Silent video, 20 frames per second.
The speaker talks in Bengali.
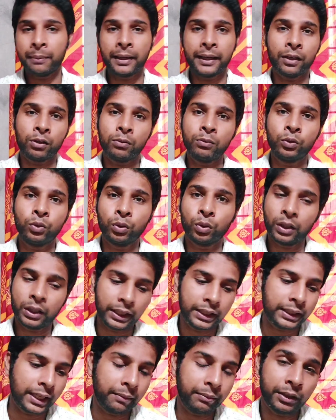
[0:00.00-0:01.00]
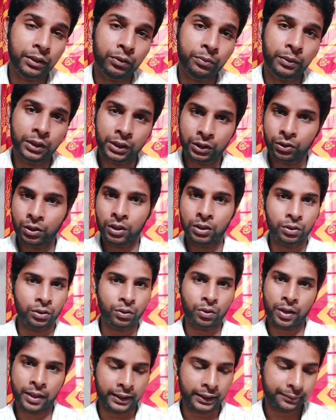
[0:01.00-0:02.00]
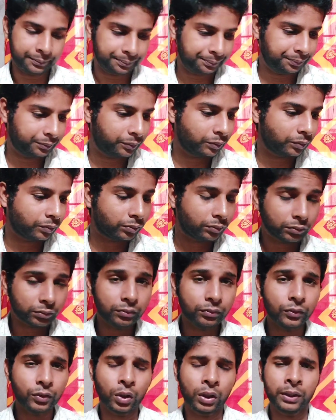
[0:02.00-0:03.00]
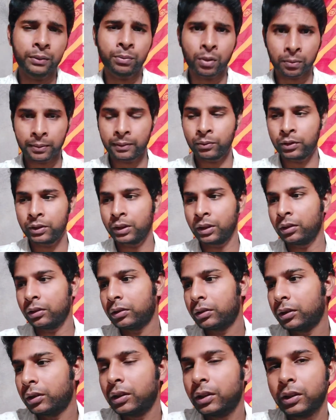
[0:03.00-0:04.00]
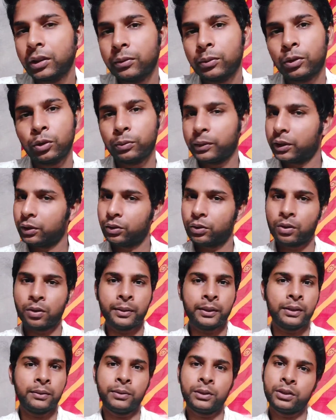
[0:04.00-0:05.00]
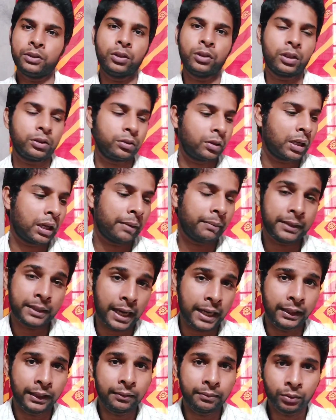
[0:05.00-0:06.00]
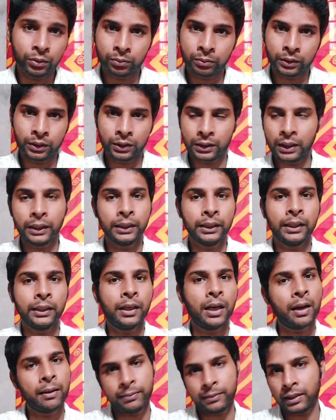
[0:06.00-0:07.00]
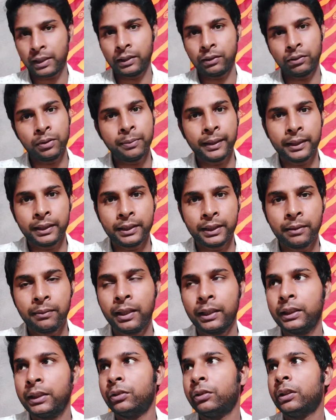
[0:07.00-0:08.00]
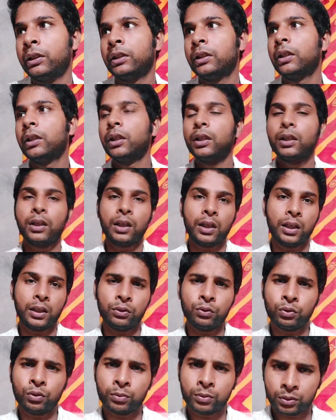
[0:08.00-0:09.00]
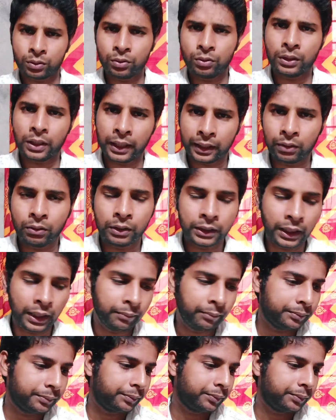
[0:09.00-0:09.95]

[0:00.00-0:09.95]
আমরা এরকম শুরু করে দিয়েছিলাম কিন্তু বৃষ্টি জলের জন্য হয়নি অনেক প্রবলেম হয়েছিল প্রথম দিন তো আমাদের বৃষ্টি জলের জন্য আর আমি যাইনি প্রথম দিন ট্রেনিংয়ে হাফ ট্রেনিং করে পালিয়েছিলাম আর দ্বিতীয় দিন দুটো পর্যন্ত ট্রেনিং করেছিলাম